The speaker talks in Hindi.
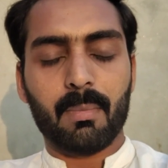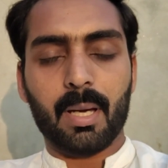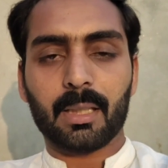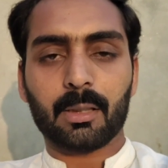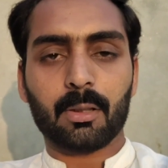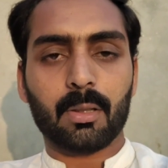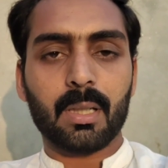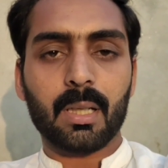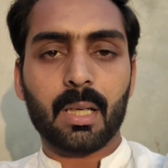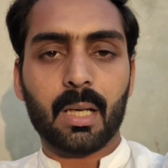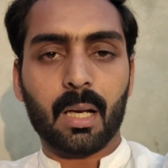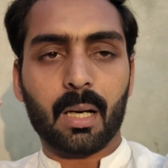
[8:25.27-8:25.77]
मैं
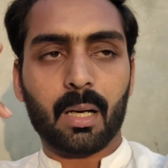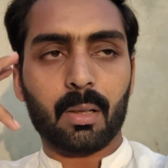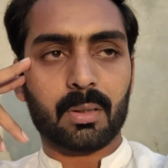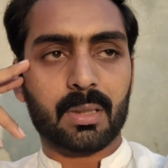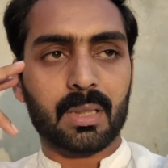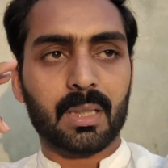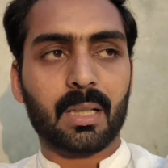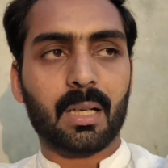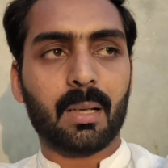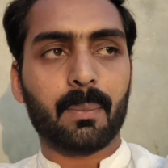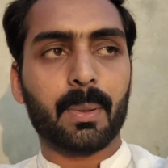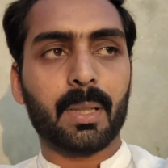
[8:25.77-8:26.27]
तो नहीं कर रहा
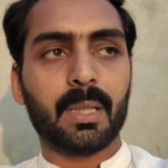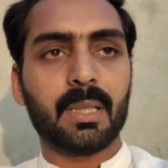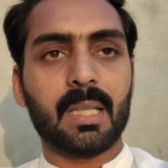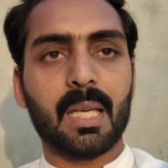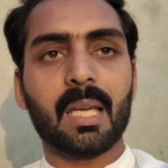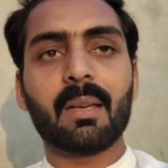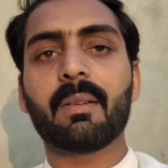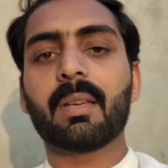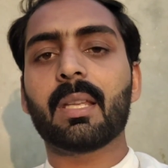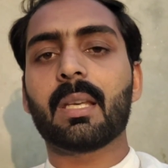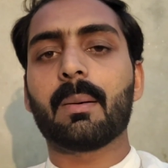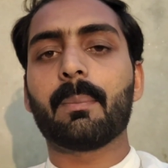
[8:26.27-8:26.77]
उसने कहा भाई
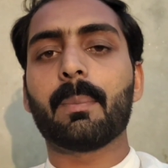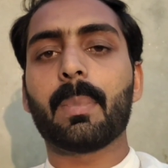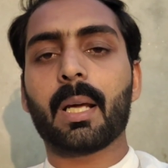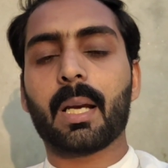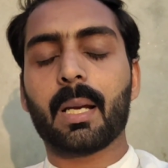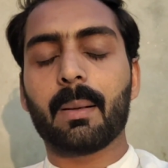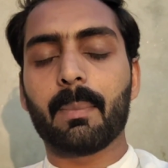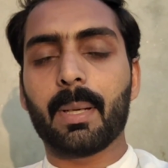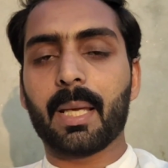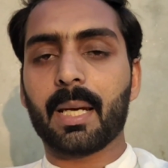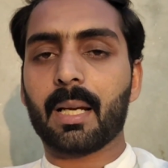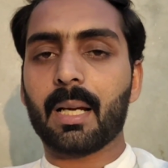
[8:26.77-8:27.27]
ये ये
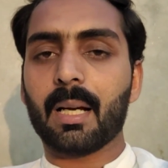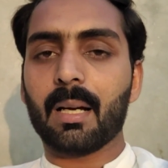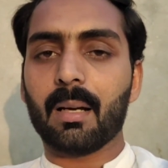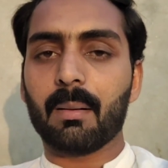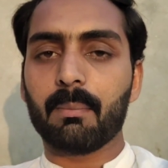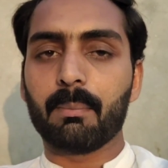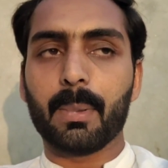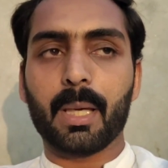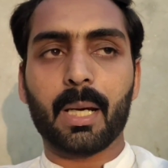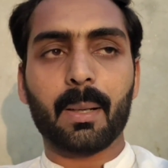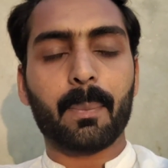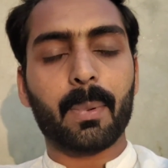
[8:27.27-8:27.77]
नंबर है मैंने कहा
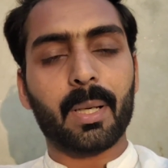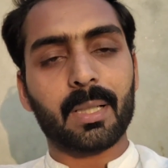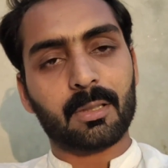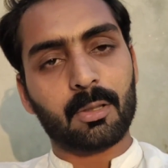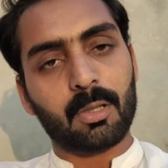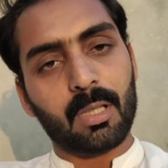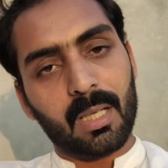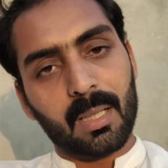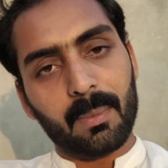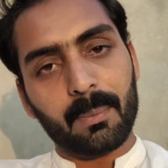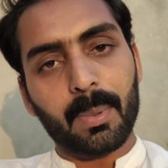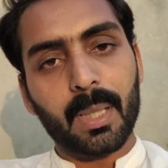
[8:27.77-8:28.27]
मेरे पास
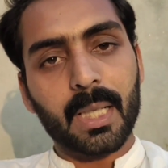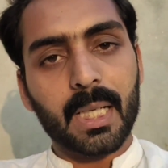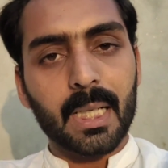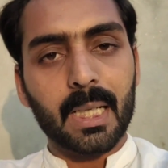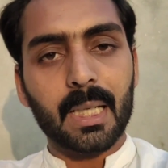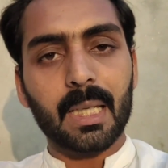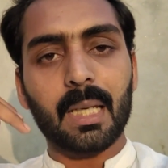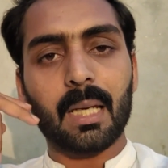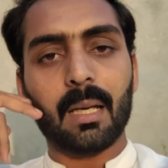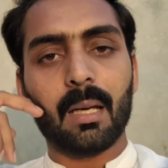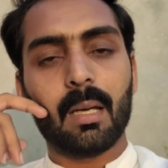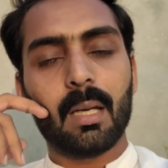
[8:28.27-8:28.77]
तो ये नंबर ही
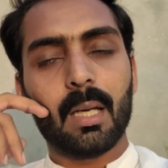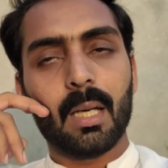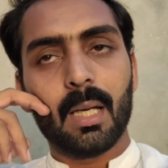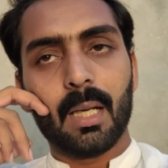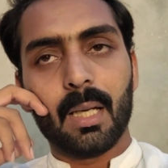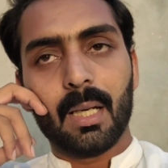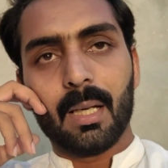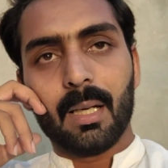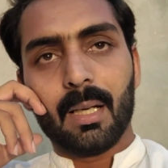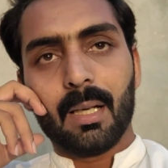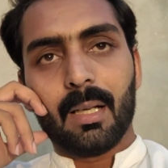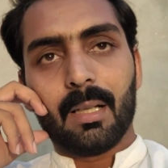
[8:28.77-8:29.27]
नहीं है
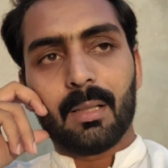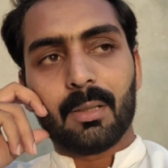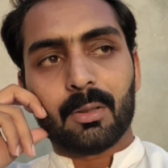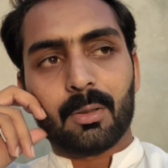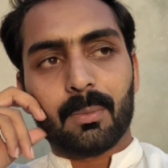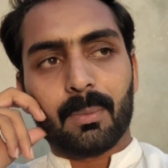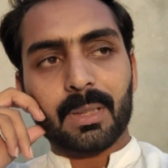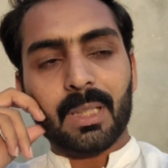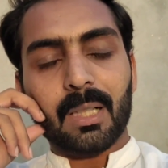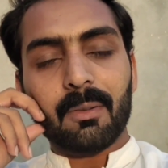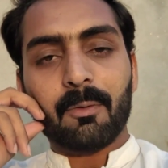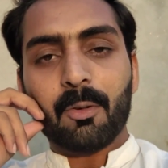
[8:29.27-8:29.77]

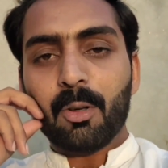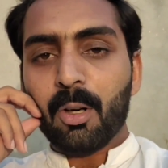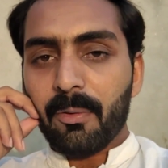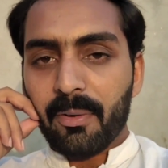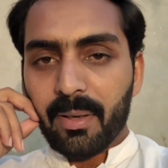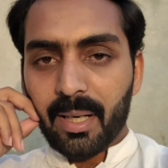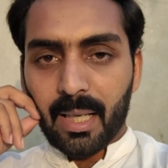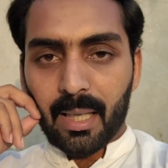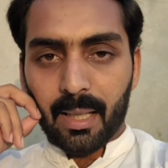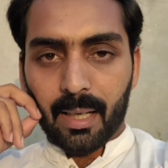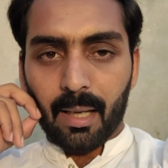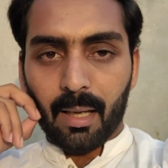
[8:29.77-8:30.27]
तो मतलब वो
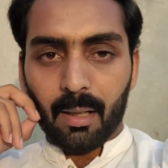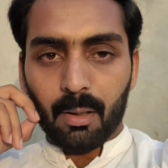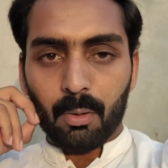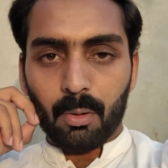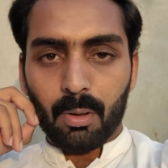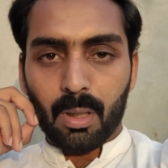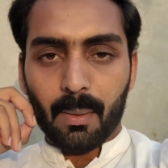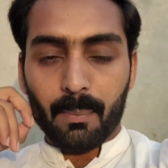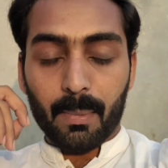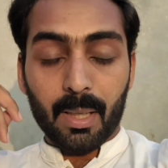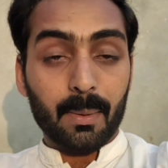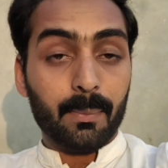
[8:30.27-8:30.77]
फिर हैरान
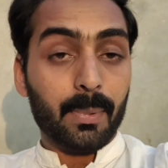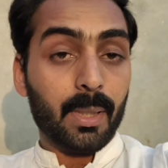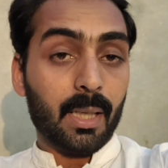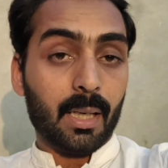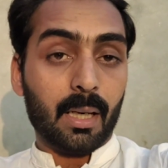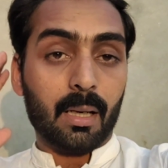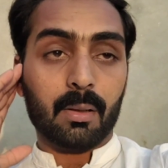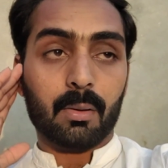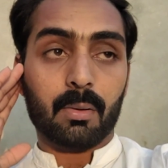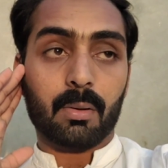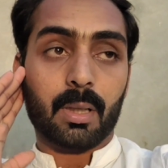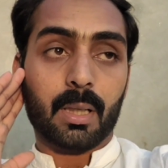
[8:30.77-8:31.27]
हो गया मैं भी
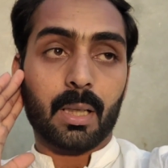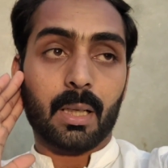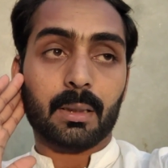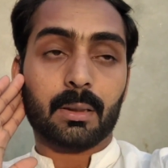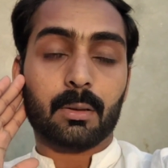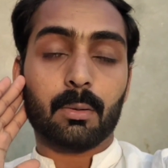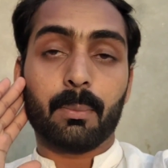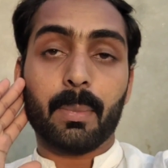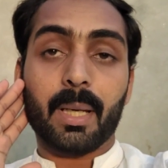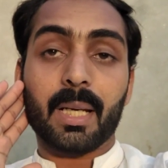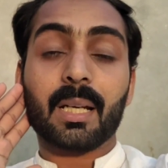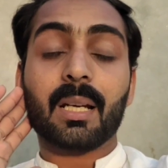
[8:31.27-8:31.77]
हैरान हो गया
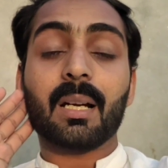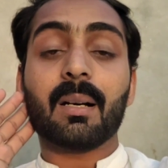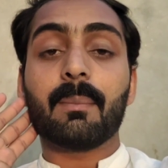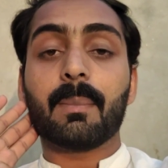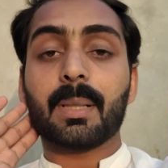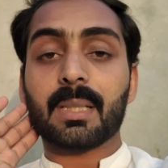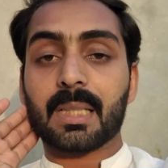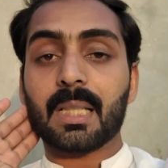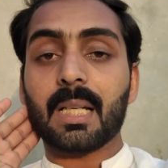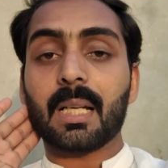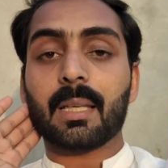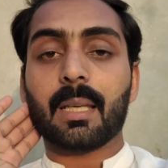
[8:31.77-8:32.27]
तो मैंने कहा
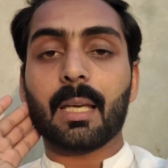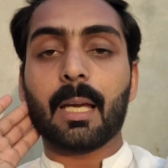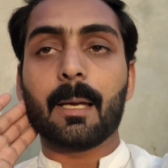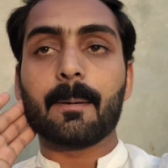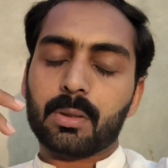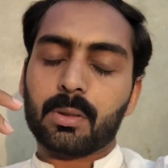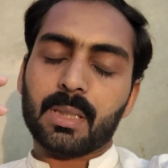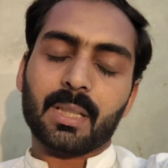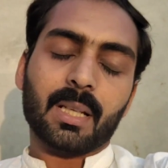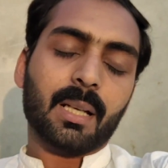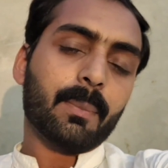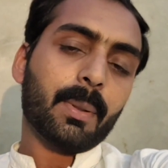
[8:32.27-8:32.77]
मसला क्या है
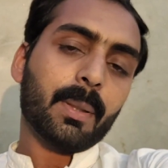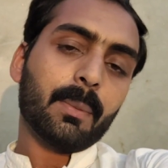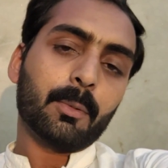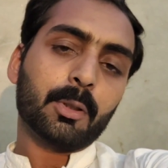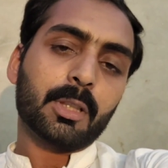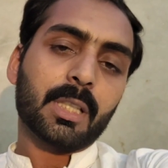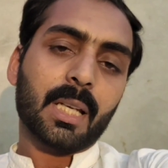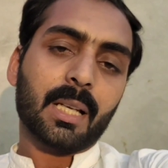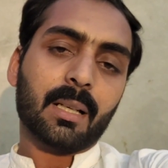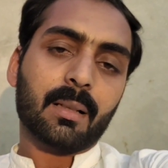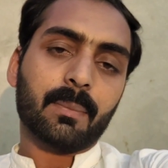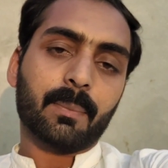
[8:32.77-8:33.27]
उसने कहा भाई
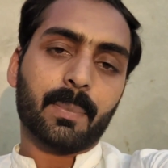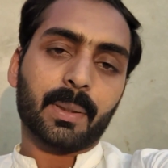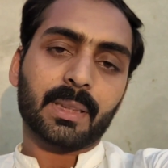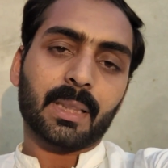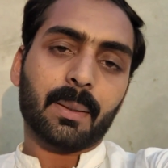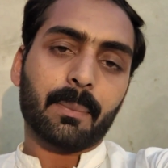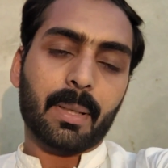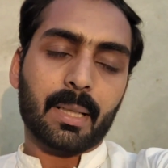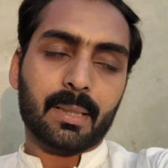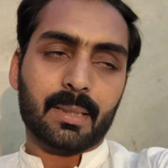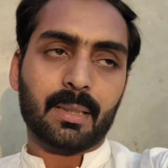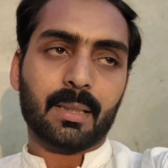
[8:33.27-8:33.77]
मुझे एक
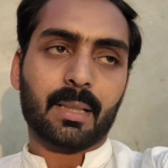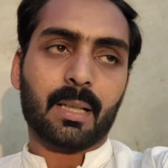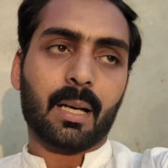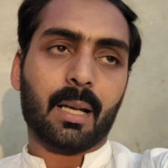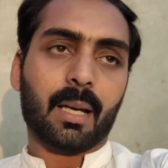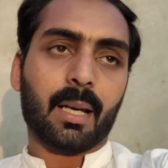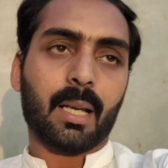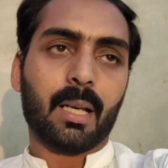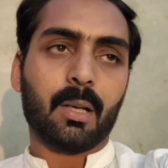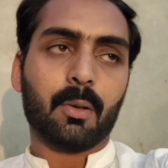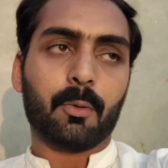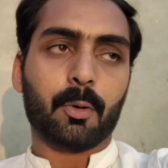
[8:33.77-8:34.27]
बंदा मैसेज
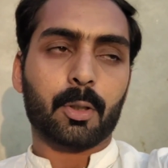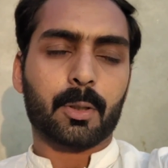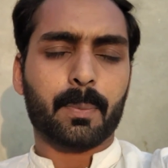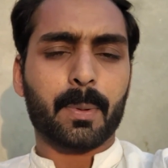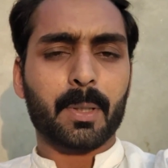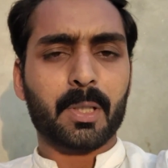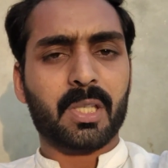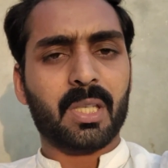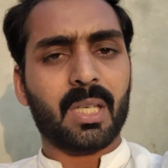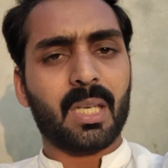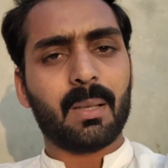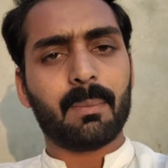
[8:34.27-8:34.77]
कर रहा है उस
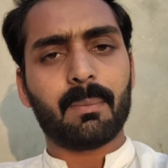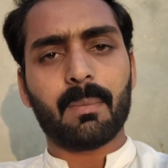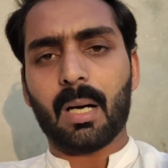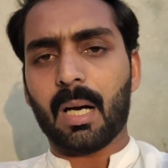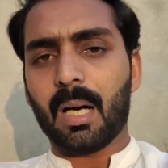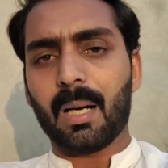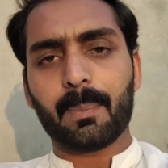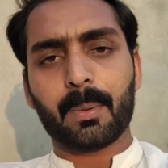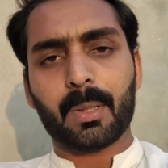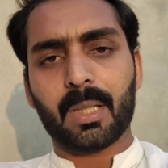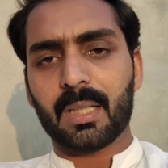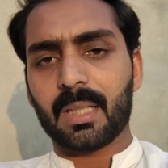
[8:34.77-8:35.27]
पर सेम
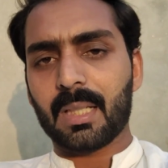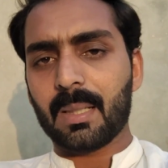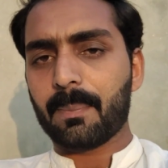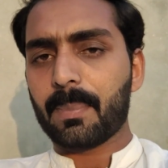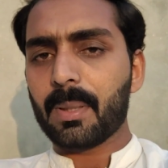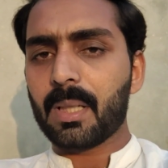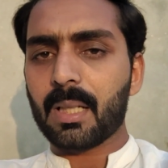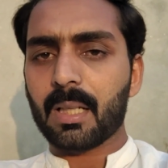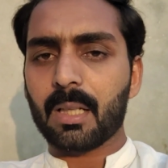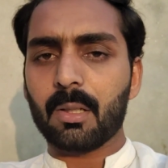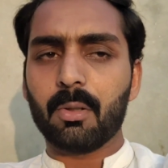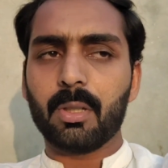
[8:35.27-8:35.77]
आपकी डी
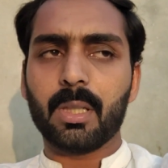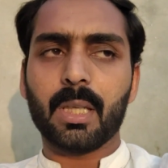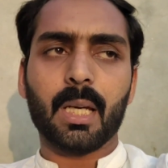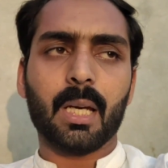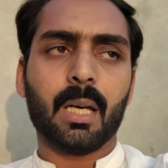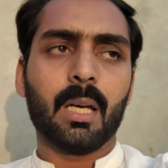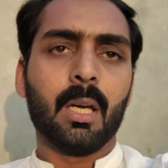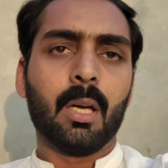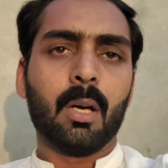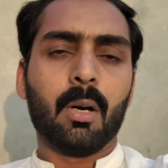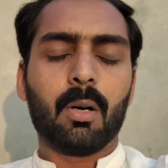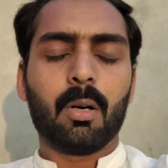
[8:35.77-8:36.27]
लगी हुई
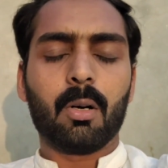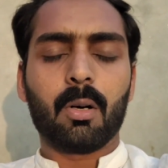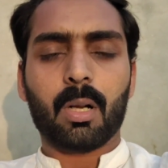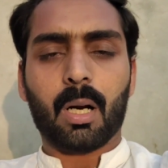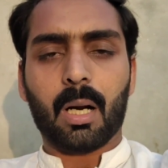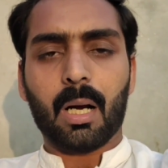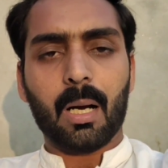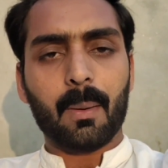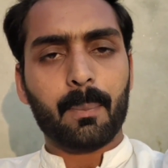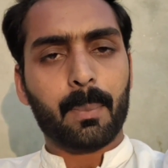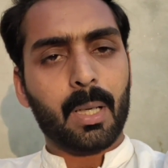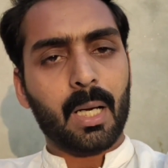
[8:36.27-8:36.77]
है
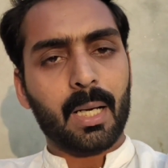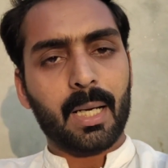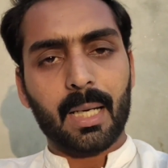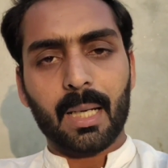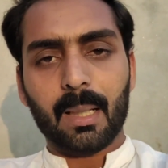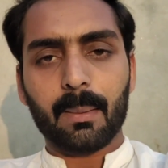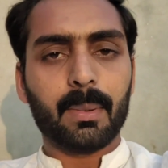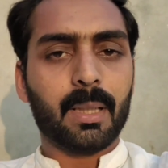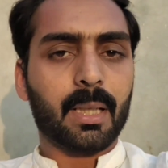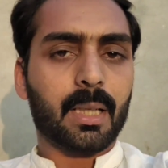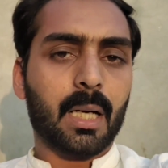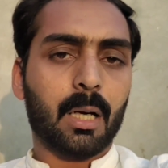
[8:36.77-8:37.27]
और आपका
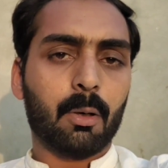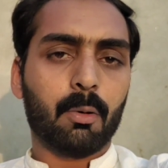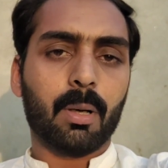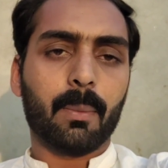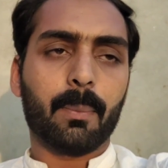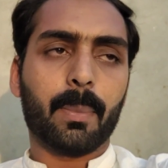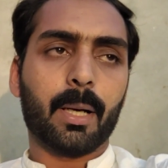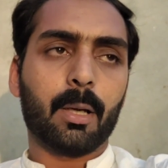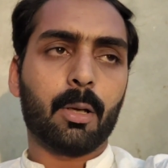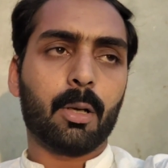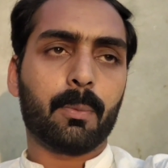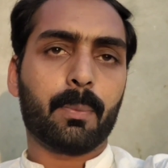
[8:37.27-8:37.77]
नेम लिखा हुआ
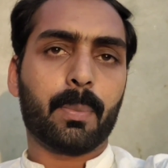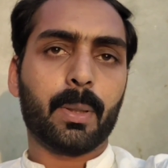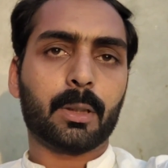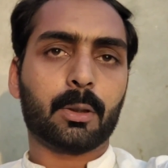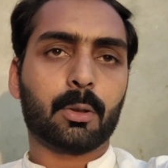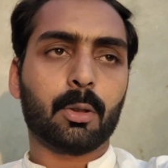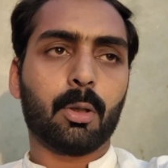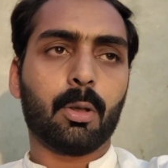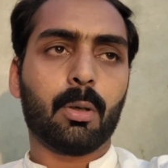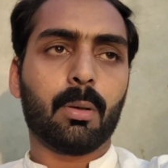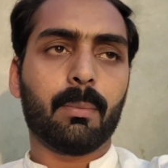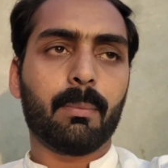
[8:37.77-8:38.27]
है बायो पे
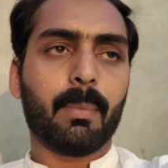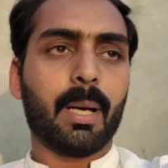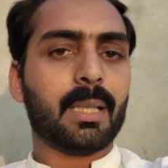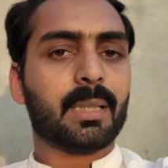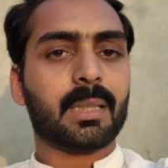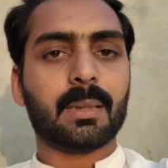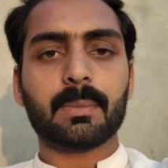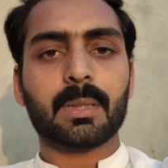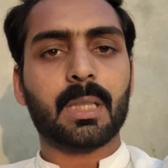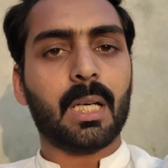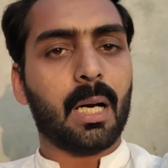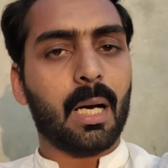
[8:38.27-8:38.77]
तो मैं
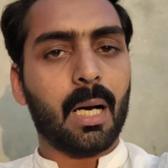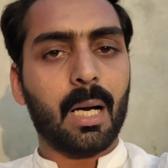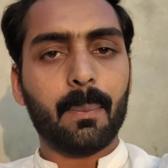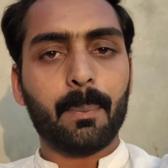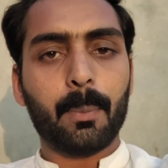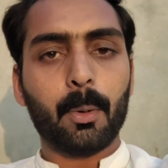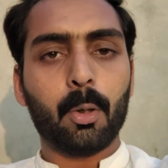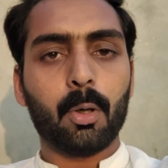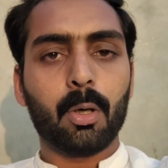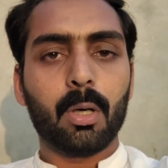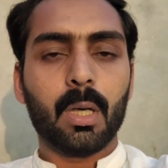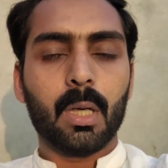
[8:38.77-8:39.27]
समझा
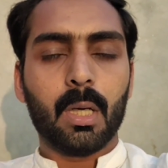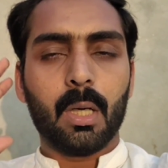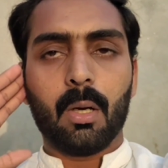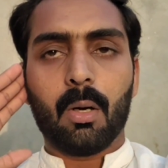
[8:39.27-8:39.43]
आप हो